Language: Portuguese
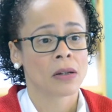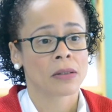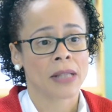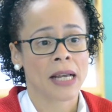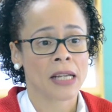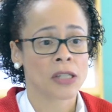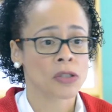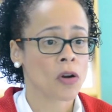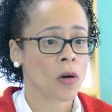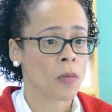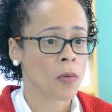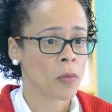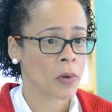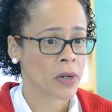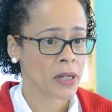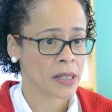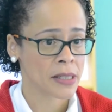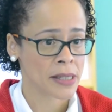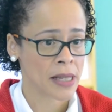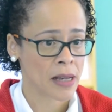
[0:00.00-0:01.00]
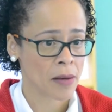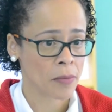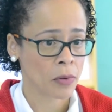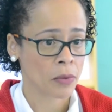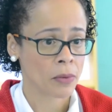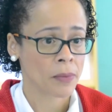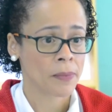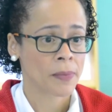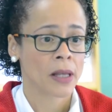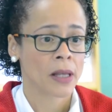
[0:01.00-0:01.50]
tais como, por exemplo,
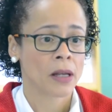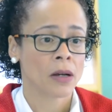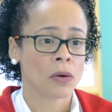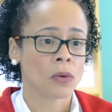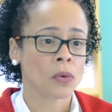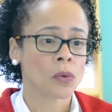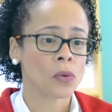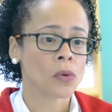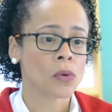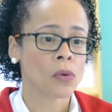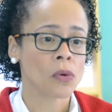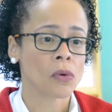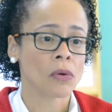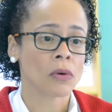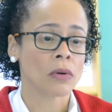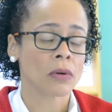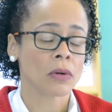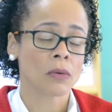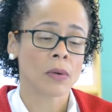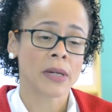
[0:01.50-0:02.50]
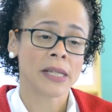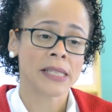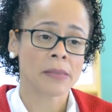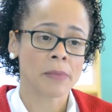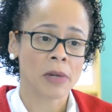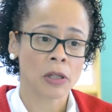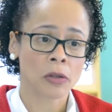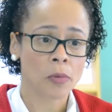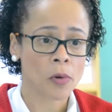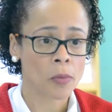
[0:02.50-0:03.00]
o
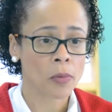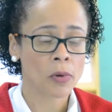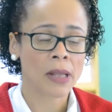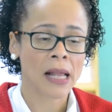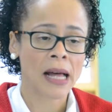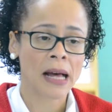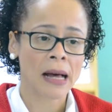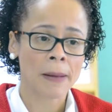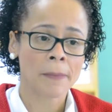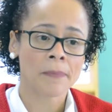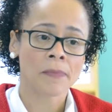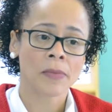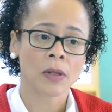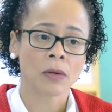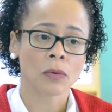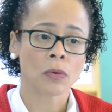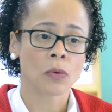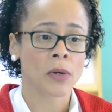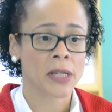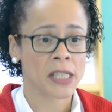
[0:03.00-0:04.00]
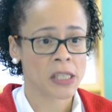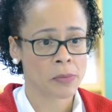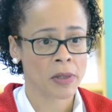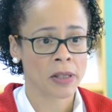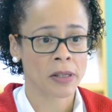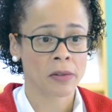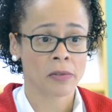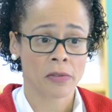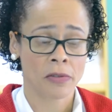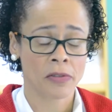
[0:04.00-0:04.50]
conhecimento popular, o
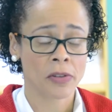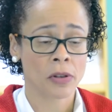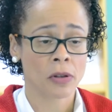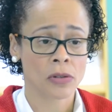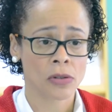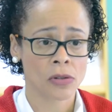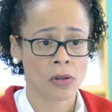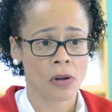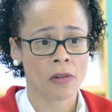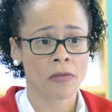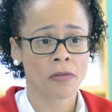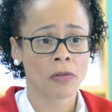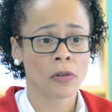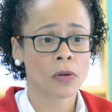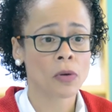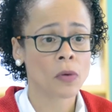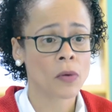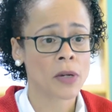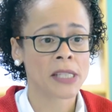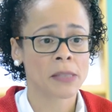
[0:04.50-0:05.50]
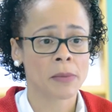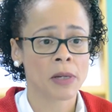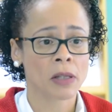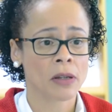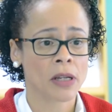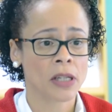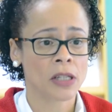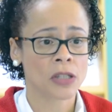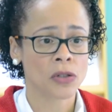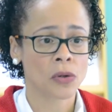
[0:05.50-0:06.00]
conhecimento filosófico e o conhecimento
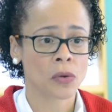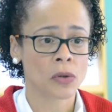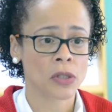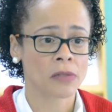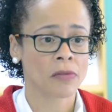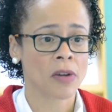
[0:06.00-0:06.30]
religioso.